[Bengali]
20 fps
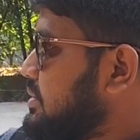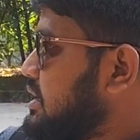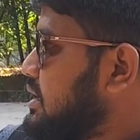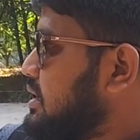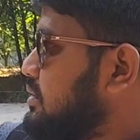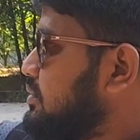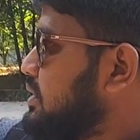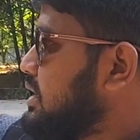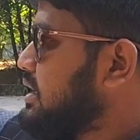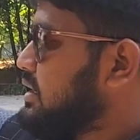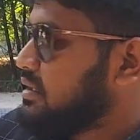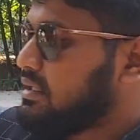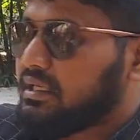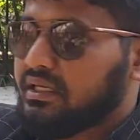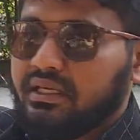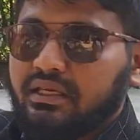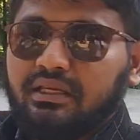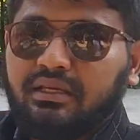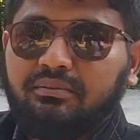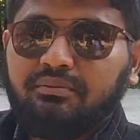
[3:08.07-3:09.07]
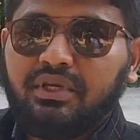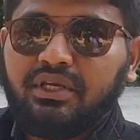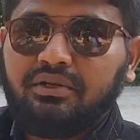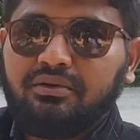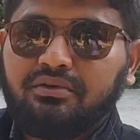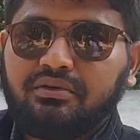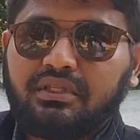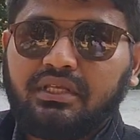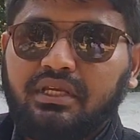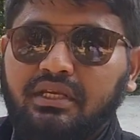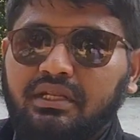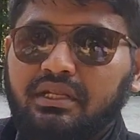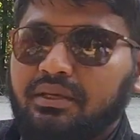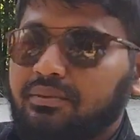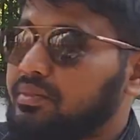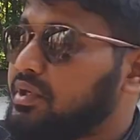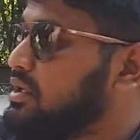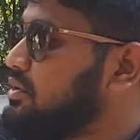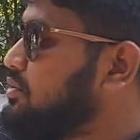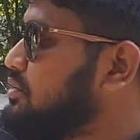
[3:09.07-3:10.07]
আমরা ওইখান থেকে মেন রোড থেকে
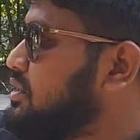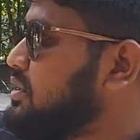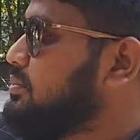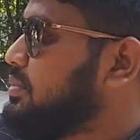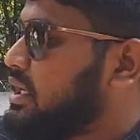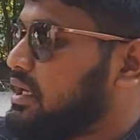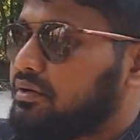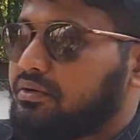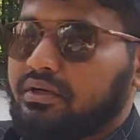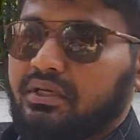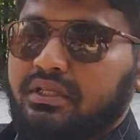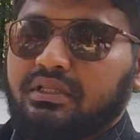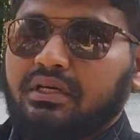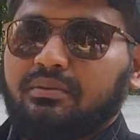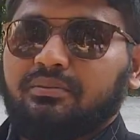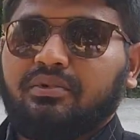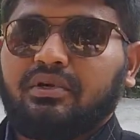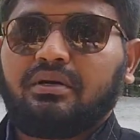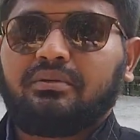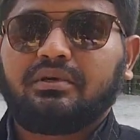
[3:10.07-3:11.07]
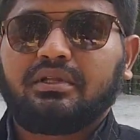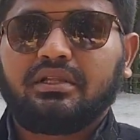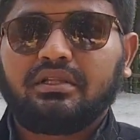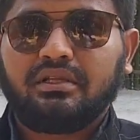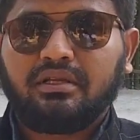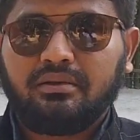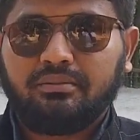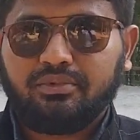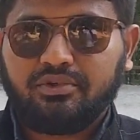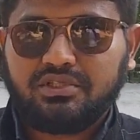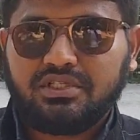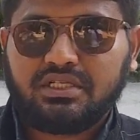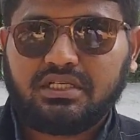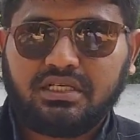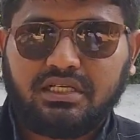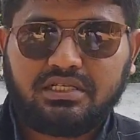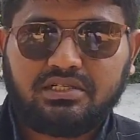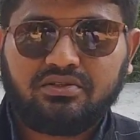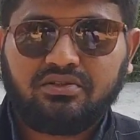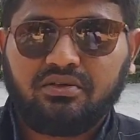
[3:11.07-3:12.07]
নেমে নদী পার হয়ে তারপর আমাদেরকে প্রজেক্টে
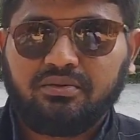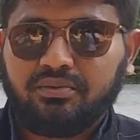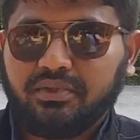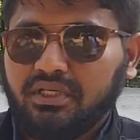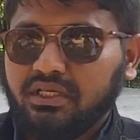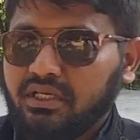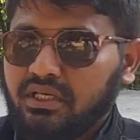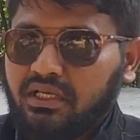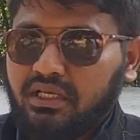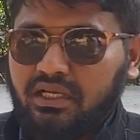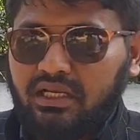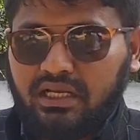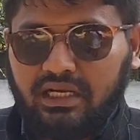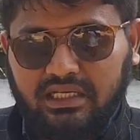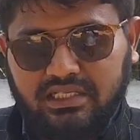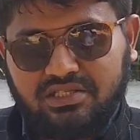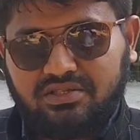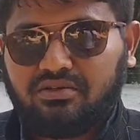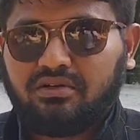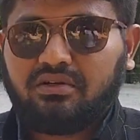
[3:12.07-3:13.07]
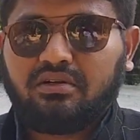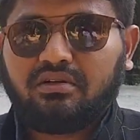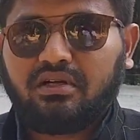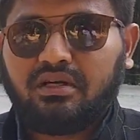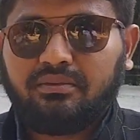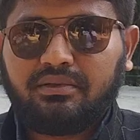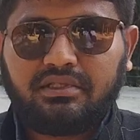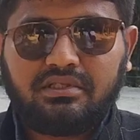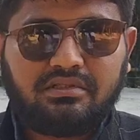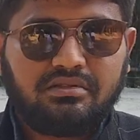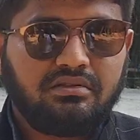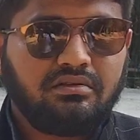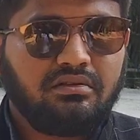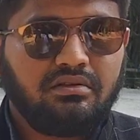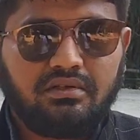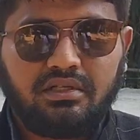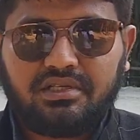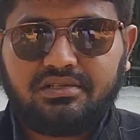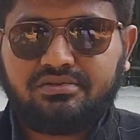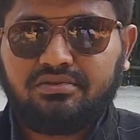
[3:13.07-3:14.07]
আসতে হবে কাজ করাটা আমাদের জন্য
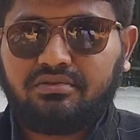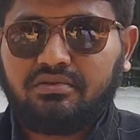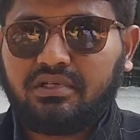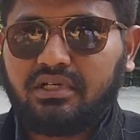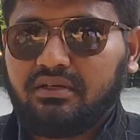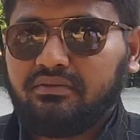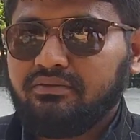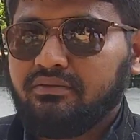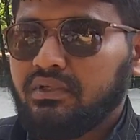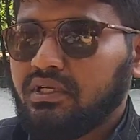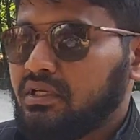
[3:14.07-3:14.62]
অনেক সোট আপ